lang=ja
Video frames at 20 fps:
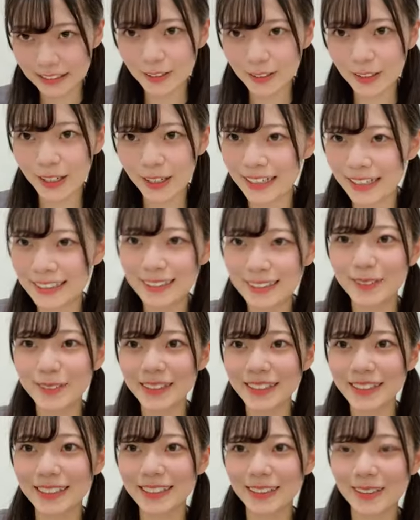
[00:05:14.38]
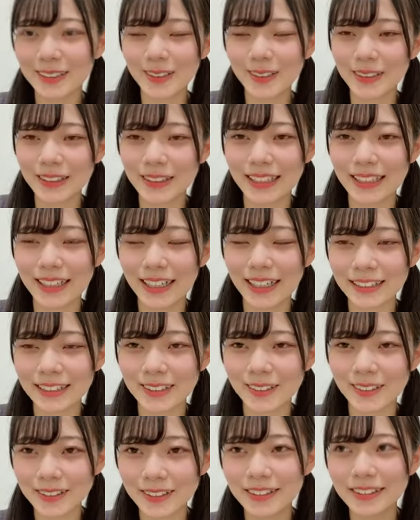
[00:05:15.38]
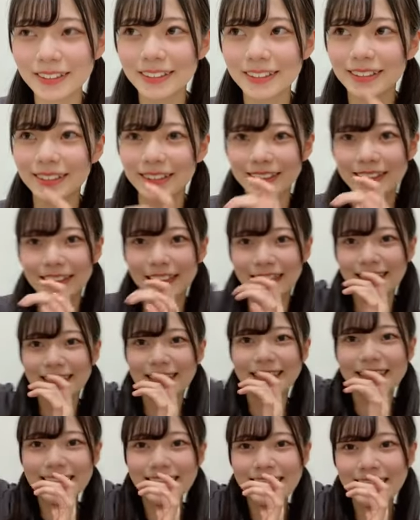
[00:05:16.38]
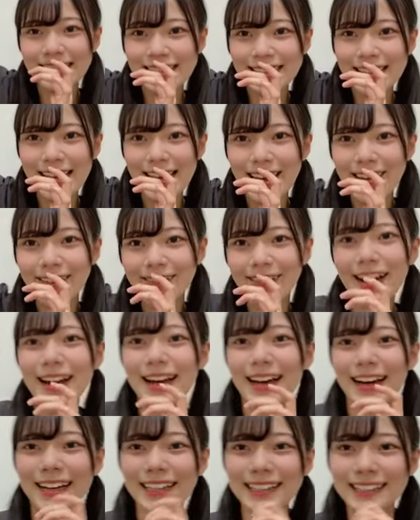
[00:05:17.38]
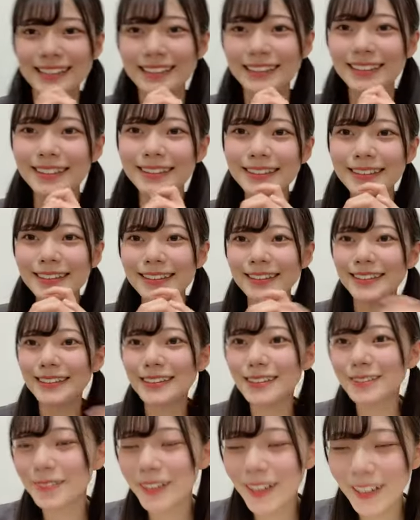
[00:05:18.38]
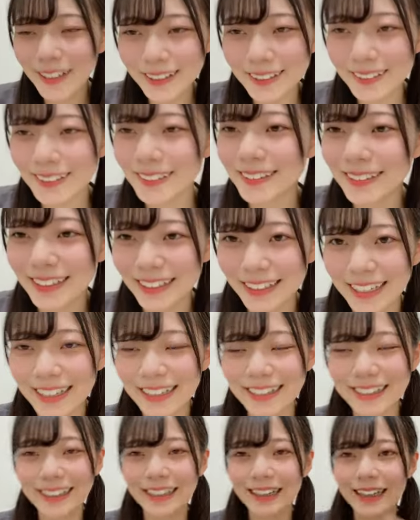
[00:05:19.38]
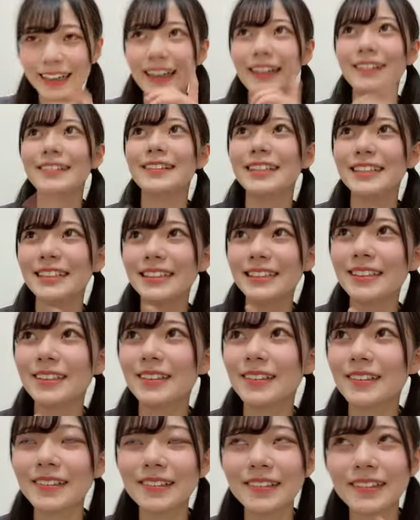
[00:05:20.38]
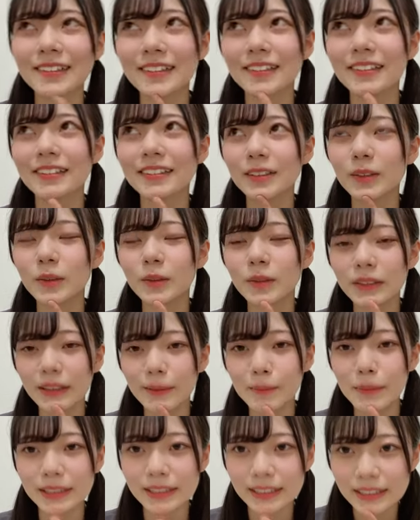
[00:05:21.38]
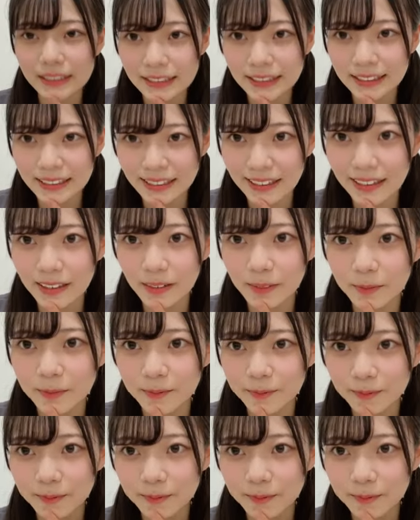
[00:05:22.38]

あ指さすところってあそここの「人生はあっという間」のところかなえ私そこそこねめっちゃ好きで